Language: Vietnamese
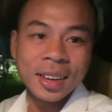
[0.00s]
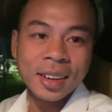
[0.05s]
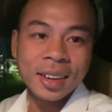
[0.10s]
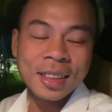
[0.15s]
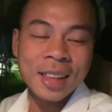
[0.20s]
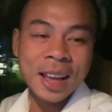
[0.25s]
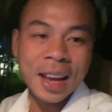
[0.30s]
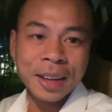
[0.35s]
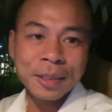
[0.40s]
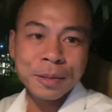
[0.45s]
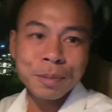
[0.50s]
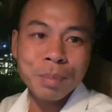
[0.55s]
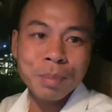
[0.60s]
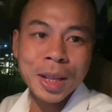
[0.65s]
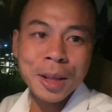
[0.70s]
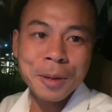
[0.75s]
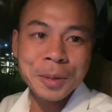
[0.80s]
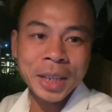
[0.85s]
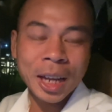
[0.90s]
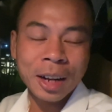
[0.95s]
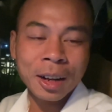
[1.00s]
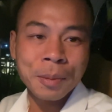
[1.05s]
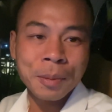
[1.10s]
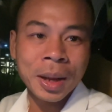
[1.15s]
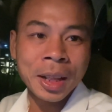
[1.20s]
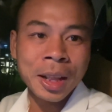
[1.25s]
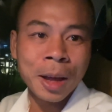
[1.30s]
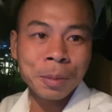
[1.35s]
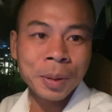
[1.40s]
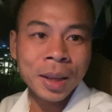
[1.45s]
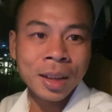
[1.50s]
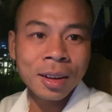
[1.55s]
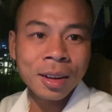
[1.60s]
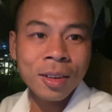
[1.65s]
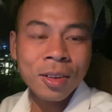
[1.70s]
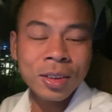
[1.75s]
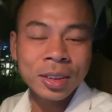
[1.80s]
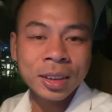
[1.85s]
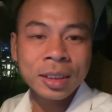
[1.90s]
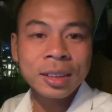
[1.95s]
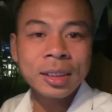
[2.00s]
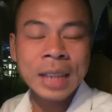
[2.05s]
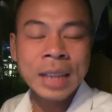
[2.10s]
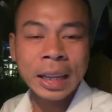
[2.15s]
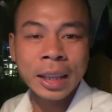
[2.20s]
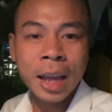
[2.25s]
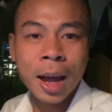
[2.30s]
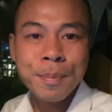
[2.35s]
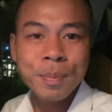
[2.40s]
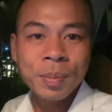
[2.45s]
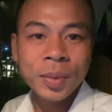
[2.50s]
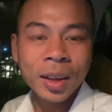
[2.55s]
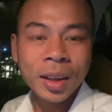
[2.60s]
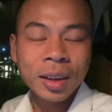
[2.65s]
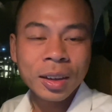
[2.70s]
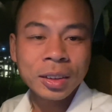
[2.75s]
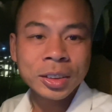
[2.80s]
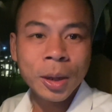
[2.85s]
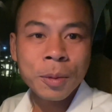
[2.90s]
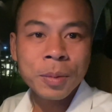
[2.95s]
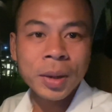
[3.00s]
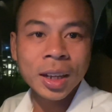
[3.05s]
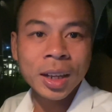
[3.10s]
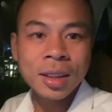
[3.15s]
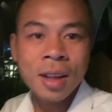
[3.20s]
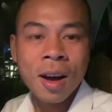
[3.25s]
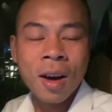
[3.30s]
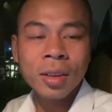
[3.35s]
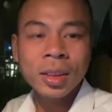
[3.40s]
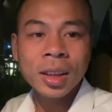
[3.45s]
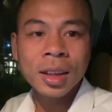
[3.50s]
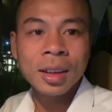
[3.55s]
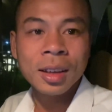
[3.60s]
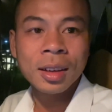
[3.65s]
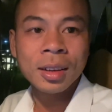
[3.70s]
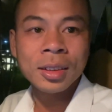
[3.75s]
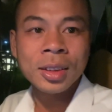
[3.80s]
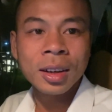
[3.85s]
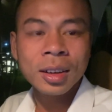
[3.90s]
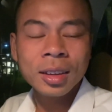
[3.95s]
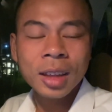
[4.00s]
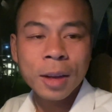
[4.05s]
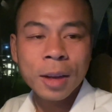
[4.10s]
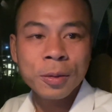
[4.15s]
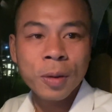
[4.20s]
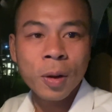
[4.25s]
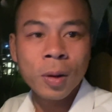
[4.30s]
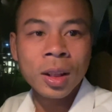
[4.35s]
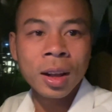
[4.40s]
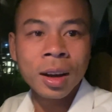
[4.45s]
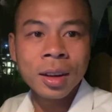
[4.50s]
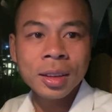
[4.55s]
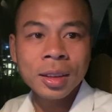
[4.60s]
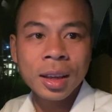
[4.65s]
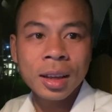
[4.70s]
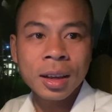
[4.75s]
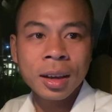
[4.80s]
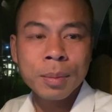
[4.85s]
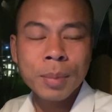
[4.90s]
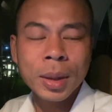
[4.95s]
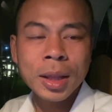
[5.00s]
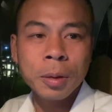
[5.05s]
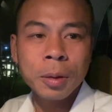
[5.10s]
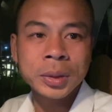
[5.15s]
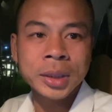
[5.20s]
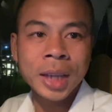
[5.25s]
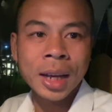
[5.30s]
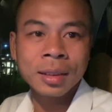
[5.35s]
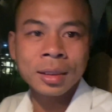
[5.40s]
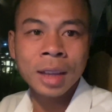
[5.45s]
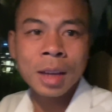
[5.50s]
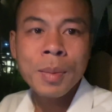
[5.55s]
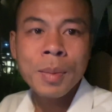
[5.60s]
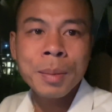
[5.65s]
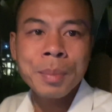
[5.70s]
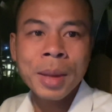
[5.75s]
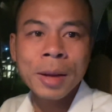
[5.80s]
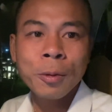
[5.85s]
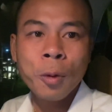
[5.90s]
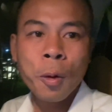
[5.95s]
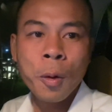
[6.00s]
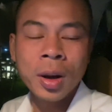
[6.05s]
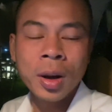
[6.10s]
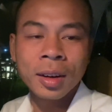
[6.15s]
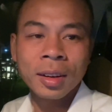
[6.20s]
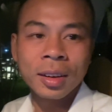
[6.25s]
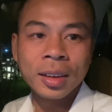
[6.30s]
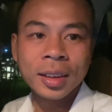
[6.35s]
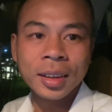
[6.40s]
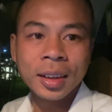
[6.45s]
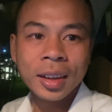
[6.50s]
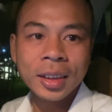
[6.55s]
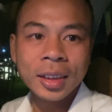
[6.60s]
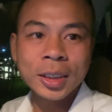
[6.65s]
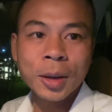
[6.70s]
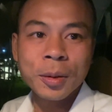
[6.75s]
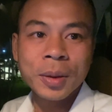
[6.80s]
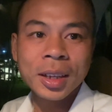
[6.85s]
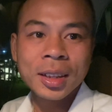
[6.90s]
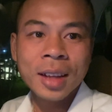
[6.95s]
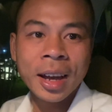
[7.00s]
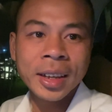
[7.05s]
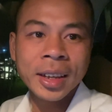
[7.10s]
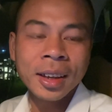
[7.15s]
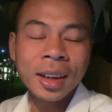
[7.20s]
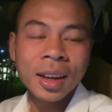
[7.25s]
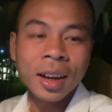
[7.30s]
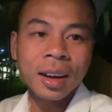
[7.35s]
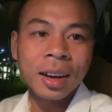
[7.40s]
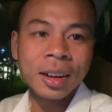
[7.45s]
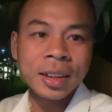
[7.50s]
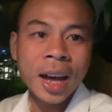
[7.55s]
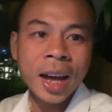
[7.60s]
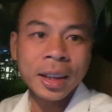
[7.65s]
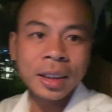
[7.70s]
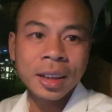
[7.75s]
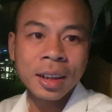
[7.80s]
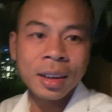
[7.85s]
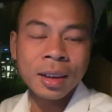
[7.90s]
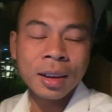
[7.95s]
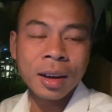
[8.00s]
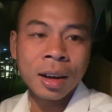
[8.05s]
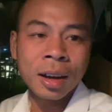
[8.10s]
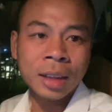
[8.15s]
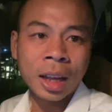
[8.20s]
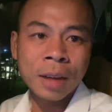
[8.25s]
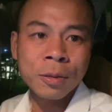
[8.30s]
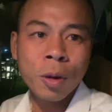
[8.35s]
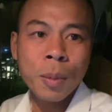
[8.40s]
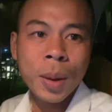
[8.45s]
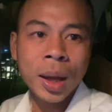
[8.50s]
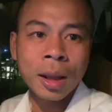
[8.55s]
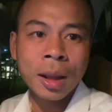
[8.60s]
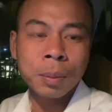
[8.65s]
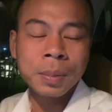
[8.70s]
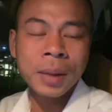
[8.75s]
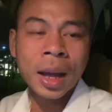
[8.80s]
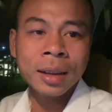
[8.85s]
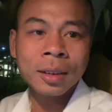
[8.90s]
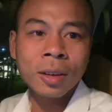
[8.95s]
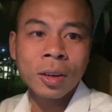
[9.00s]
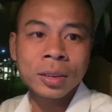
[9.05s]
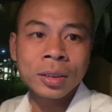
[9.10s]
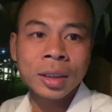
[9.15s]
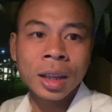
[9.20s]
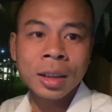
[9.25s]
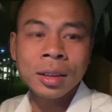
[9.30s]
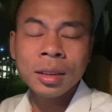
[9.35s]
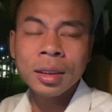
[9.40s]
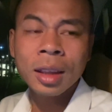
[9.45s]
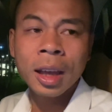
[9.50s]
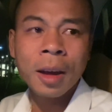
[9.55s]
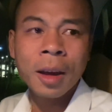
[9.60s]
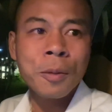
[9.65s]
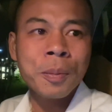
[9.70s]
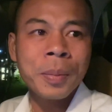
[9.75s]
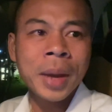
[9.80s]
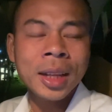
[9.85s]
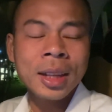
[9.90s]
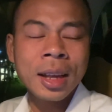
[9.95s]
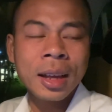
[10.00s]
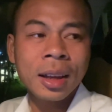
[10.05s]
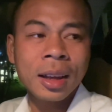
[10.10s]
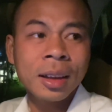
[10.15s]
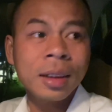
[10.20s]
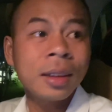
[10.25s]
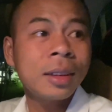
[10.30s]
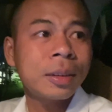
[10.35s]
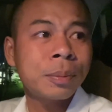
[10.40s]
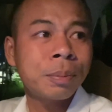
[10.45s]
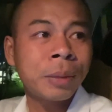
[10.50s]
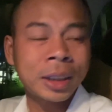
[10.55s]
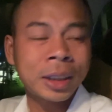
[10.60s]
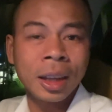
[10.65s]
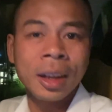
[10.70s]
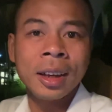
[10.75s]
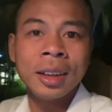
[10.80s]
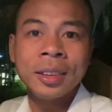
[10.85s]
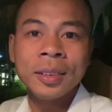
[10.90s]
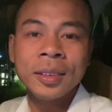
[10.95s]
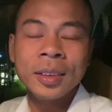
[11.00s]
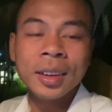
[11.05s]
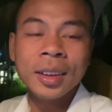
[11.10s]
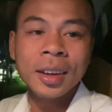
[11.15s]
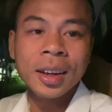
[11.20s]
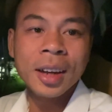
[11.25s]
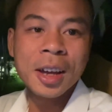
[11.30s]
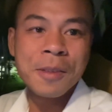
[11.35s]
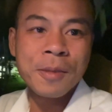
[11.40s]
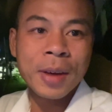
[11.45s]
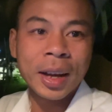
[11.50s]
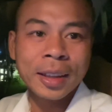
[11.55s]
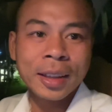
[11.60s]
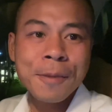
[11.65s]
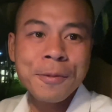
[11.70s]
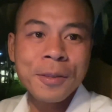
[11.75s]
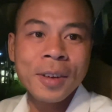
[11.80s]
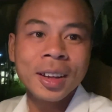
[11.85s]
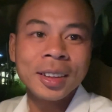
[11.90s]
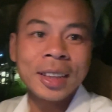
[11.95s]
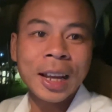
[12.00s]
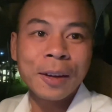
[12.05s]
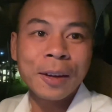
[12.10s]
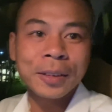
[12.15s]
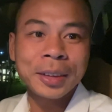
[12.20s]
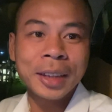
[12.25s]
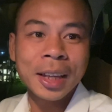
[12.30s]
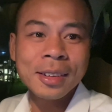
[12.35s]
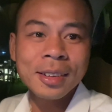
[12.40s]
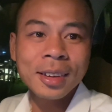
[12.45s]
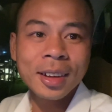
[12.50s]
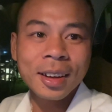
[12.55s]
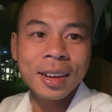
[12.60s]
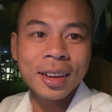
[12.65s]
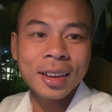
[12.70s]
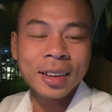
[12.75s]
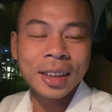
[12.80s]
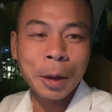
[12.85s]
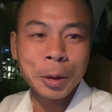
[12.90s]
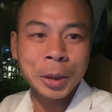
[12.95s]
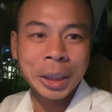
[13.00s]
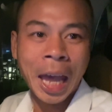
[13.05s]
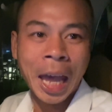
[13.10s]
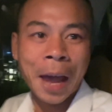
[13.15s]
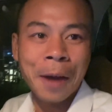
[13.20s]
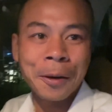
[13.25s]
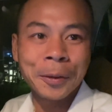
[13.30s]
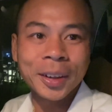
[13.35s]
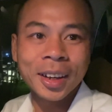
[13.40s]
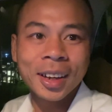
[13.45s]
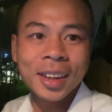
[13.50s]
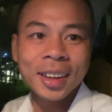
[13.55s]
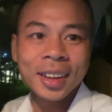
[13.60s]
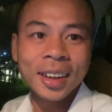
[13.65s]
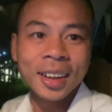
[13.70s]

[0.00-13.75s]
là bất động sản ở Bảo Lộc thì nó còn giá thấp trong khi đó thì những thành phố lớn thì cái bất động sản tính bằng mét vuông rồi trong khi đây ở đây thì ở thành phố Bảo Lộc đang còn tính theo mét mặt tiền và đất vườn đang còn tính ờ, theo xào nữa